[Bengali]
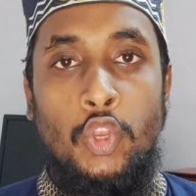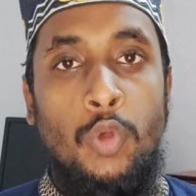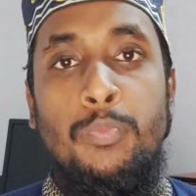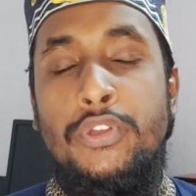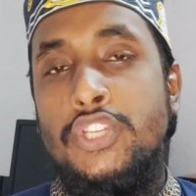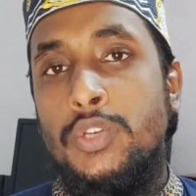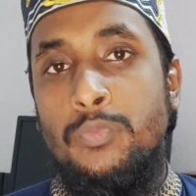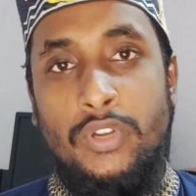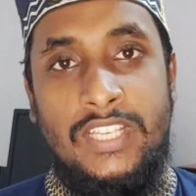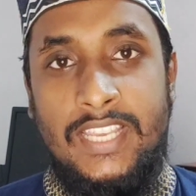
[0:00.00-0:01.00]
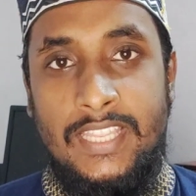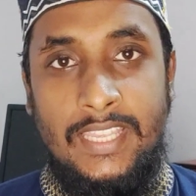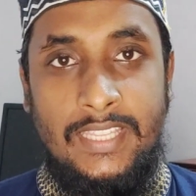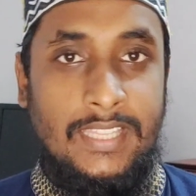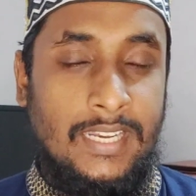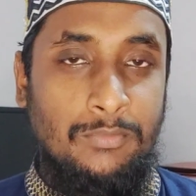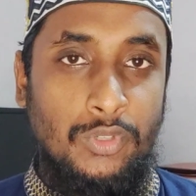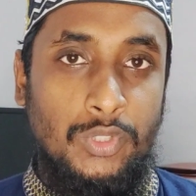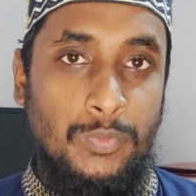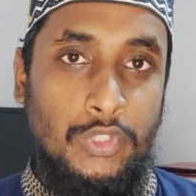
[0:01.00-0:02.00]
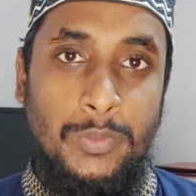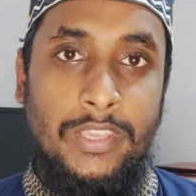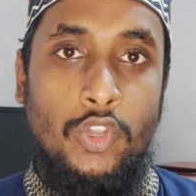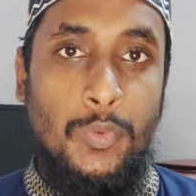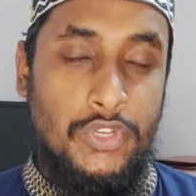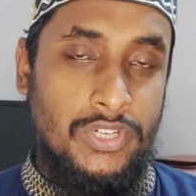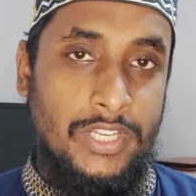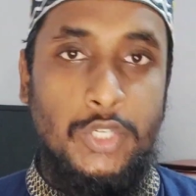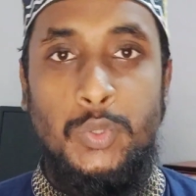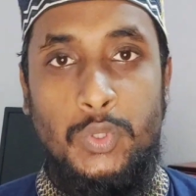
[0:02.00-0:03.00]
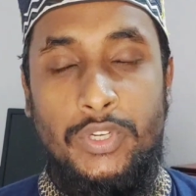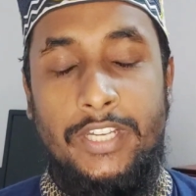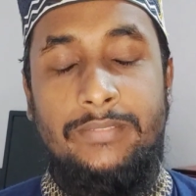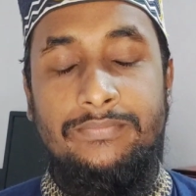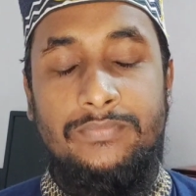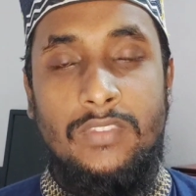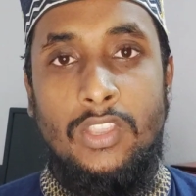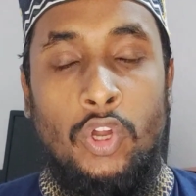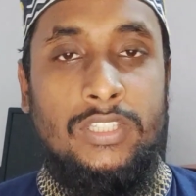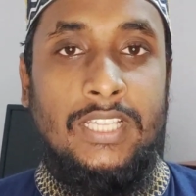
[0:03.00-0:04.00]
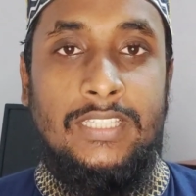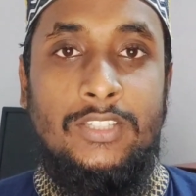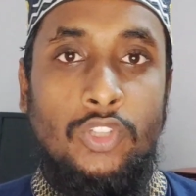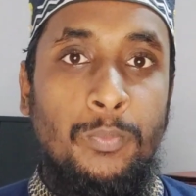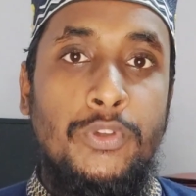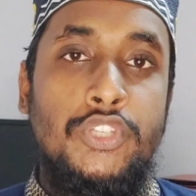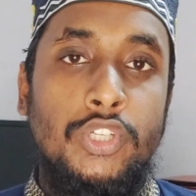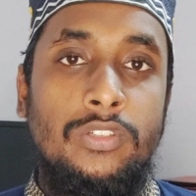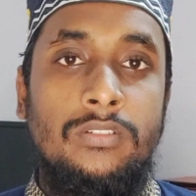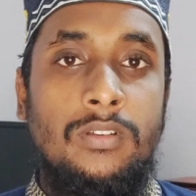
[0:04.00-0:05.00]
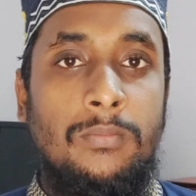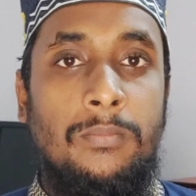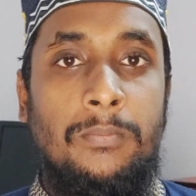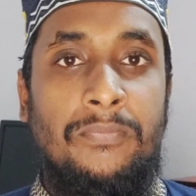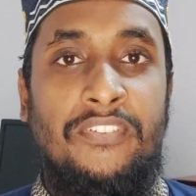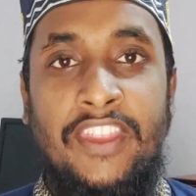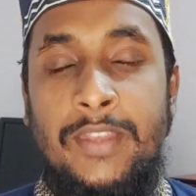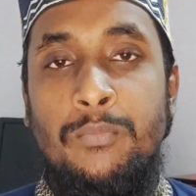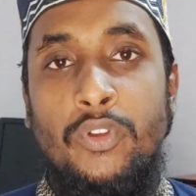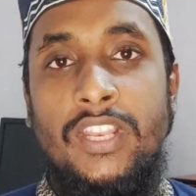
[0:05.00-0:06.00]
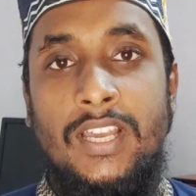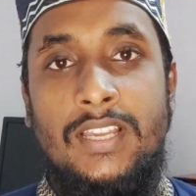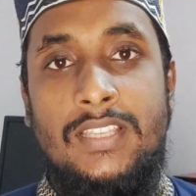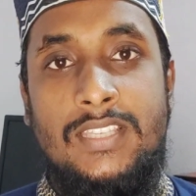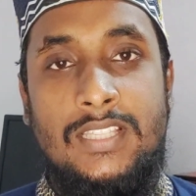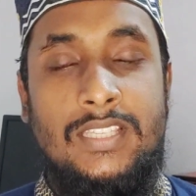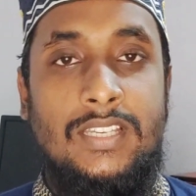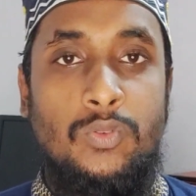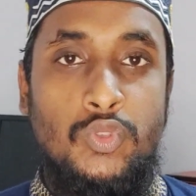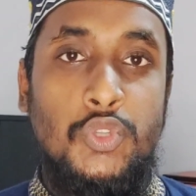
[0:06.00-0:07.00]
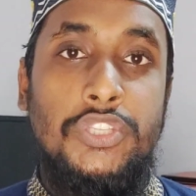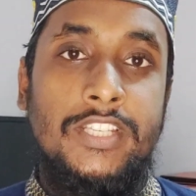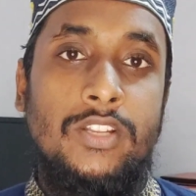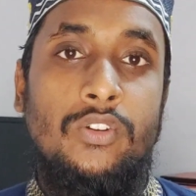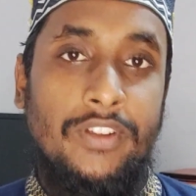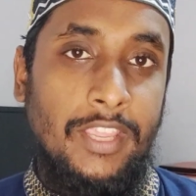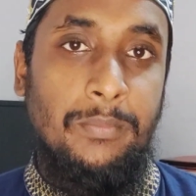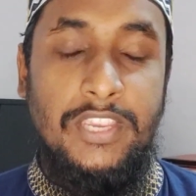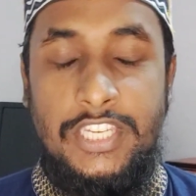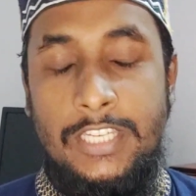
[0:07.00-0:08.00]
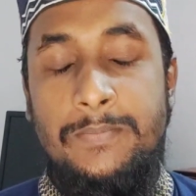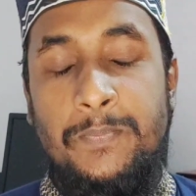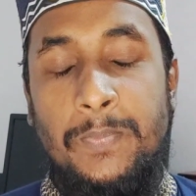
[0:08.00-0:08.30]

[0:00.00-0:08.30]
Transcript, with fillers: নব্বই জন মহিলাকে নিয়ে তারা মূলত প্রথমেই গবেষণাটা শুরু করেন অর্থাৎ নব্বই জন ফ্যাট মহিলা যাদের ওজন ছিল অনেক বেশি